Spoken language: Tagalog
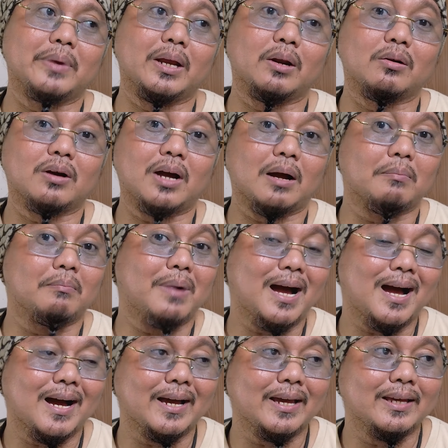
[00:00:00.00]
meron kang
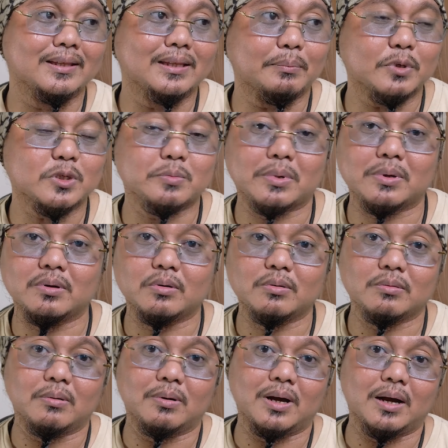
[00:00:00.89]
bahay tapos
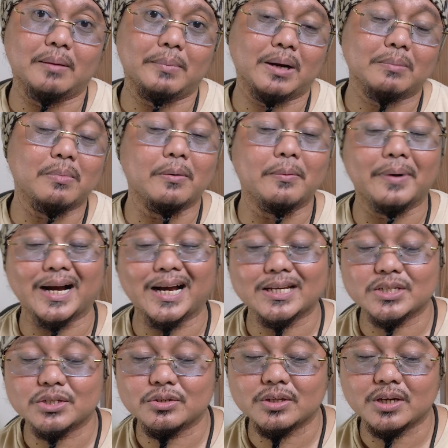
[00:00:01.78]
uh,
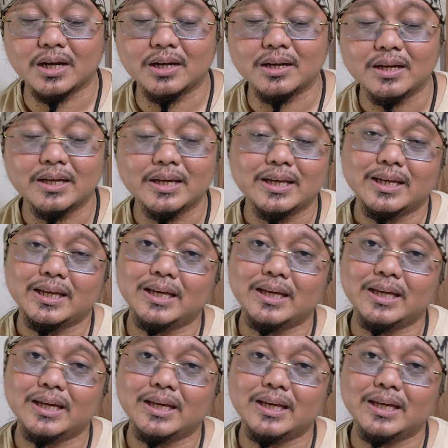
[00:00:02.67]
magbabakasyon ka,